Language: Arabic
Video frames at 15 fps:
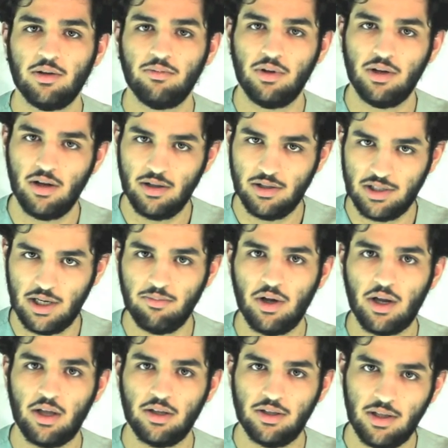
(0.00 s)
طبعا
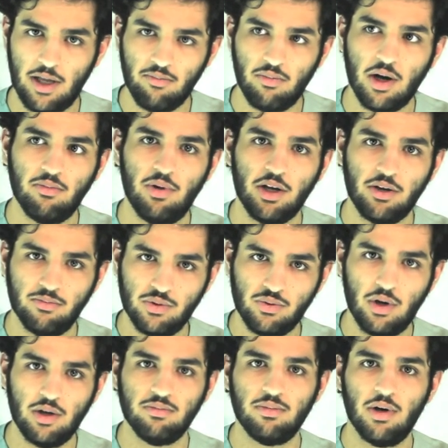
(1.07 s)
الجامعه راح تتعمق معكم
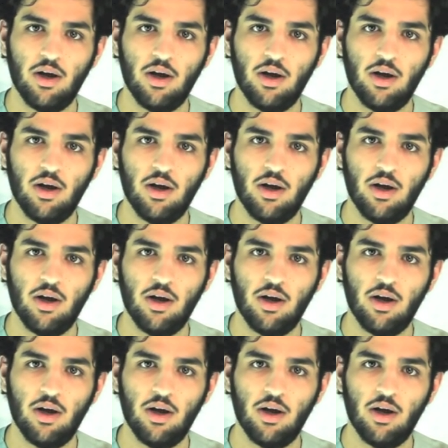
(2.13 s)
شوي